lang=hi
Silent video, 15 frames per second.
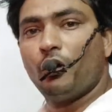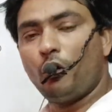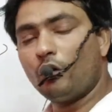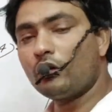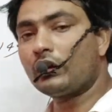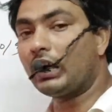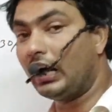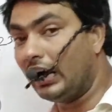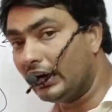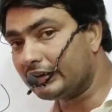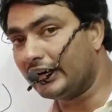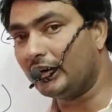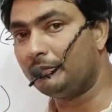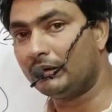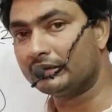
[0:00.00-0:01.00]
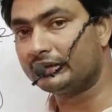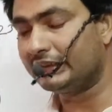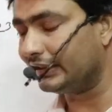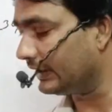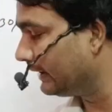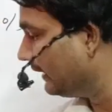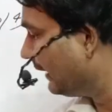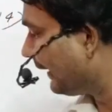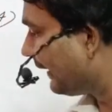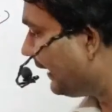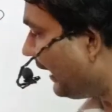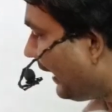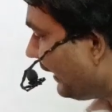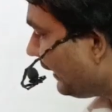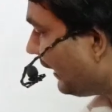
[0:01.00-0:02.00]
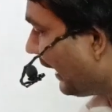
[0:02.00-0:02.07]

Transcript: और कहाँ काम आती है क्या